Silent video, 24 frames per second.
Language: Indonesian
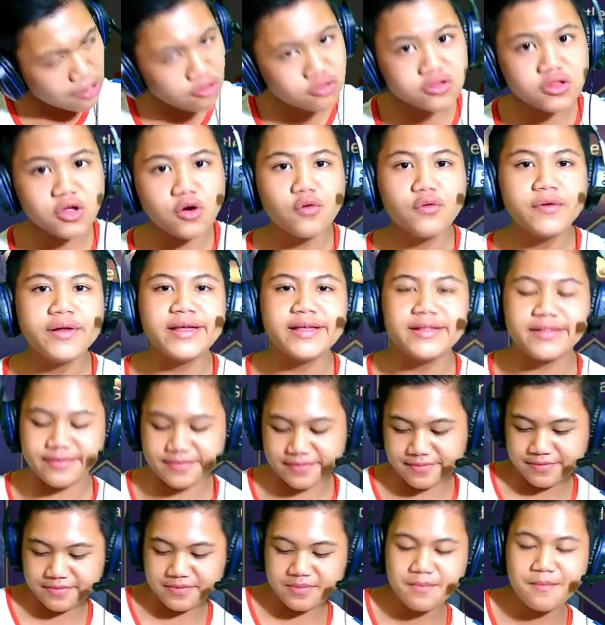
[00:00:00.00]
auto
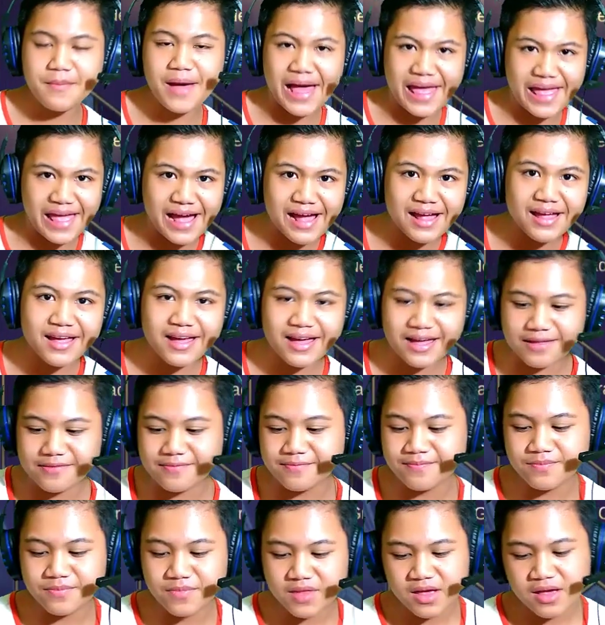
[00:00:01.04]
win.
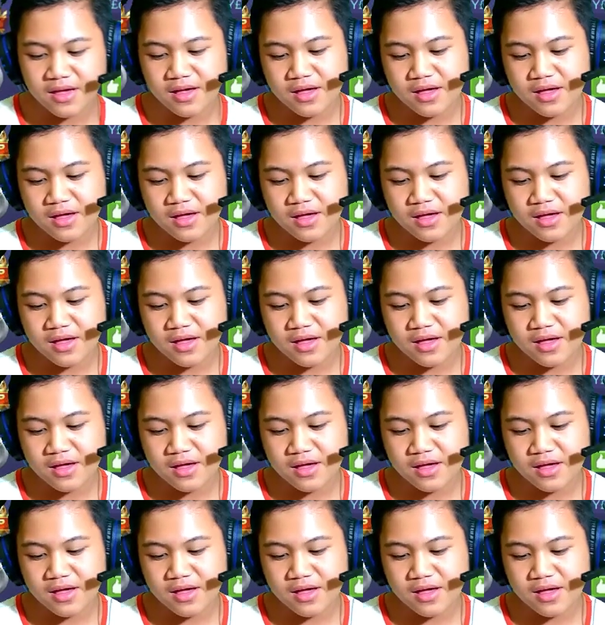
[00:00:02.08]
Bayangkan.